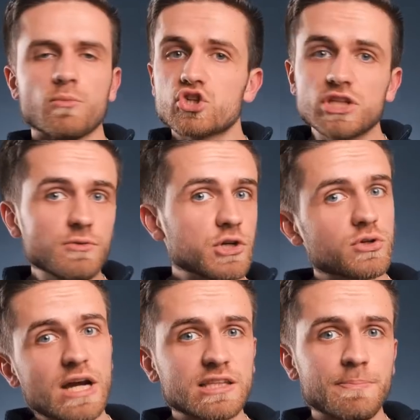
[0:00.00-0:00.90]
Можно его
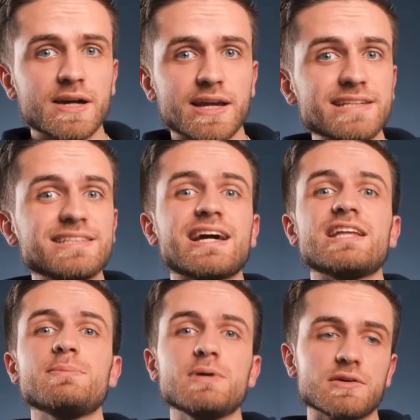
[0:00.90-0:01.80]
еще как-то покрасить,
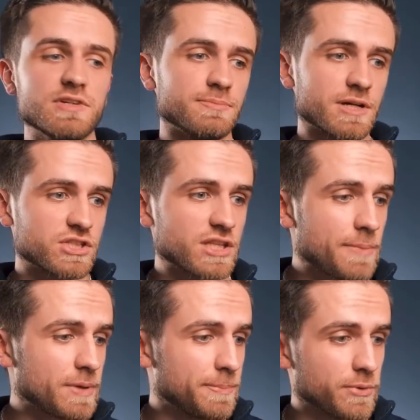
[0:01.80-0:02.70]
анимировать масштаб и